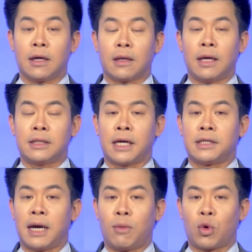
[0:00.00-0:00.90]
Đã xảy
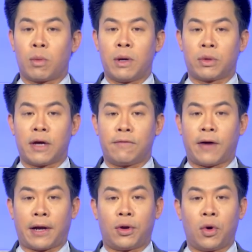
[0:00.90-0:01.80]
ra một cuộc biểu tình
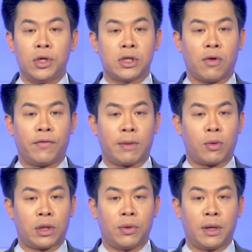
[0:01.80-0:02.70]
phản đối trong việc
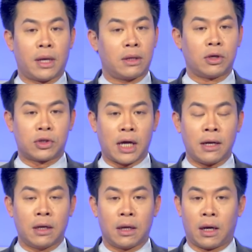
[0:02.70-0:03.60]
một thiếu niên đã tự
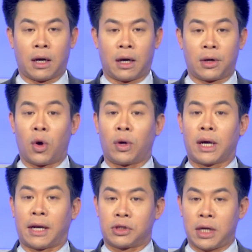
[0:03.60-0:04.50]
sát ở đồn
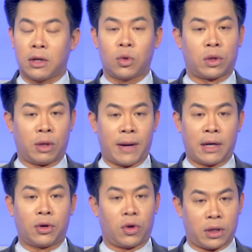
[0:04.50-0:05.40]
cảnh sát thuộc tiểu
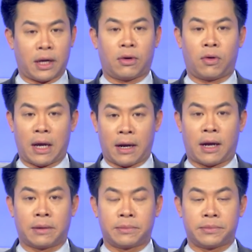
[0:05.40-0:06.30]
bang North
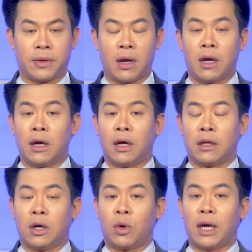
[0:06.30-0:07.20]
Carolina.
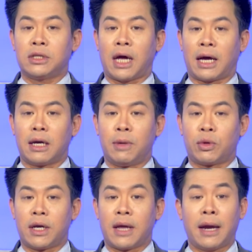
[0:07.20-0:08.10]
Thưa quý khán giả, người biểu
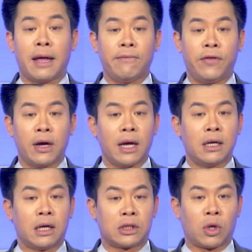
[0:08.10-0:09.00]
tình đã ném vỡ các
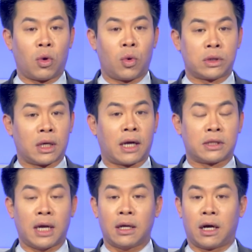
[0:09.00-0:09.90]
cửa sổ của sở
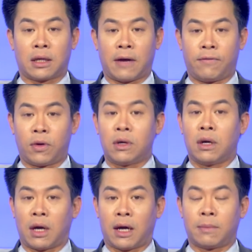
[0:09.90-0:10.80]
cảnh sát ở thành phố
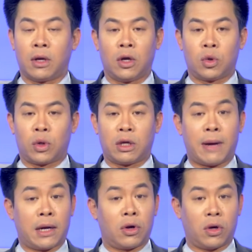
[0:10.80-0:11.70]
Durham thuộc tiểu
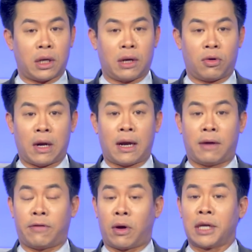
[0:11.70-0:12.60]
bang North
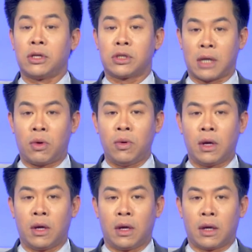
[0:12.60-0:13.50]
Carolina vào ngày thứ Sáu
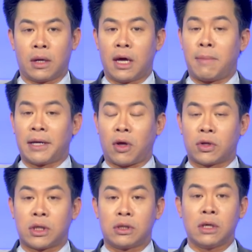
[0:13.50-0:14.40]
để bày
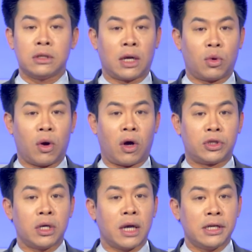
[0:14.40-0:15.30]
tỏ sự sức giận của họ
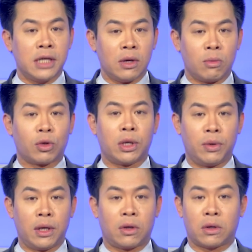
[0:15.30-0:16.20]
trước cái chết của một
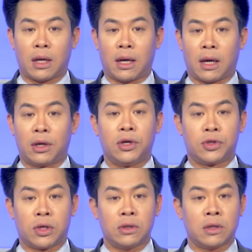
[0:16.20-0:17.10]
thiếu niên có tên là
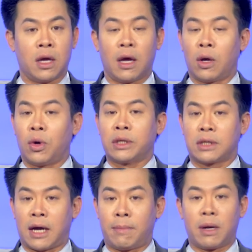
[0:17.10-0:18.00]
Jesus
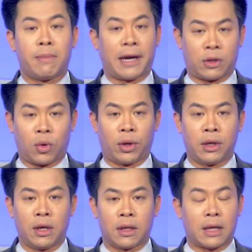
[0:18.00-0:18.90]
Hoista, 17 tuổi,
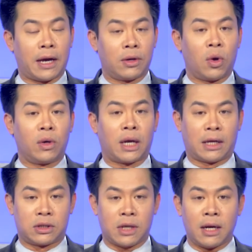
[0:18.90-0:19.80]
tại đồn cảnh sát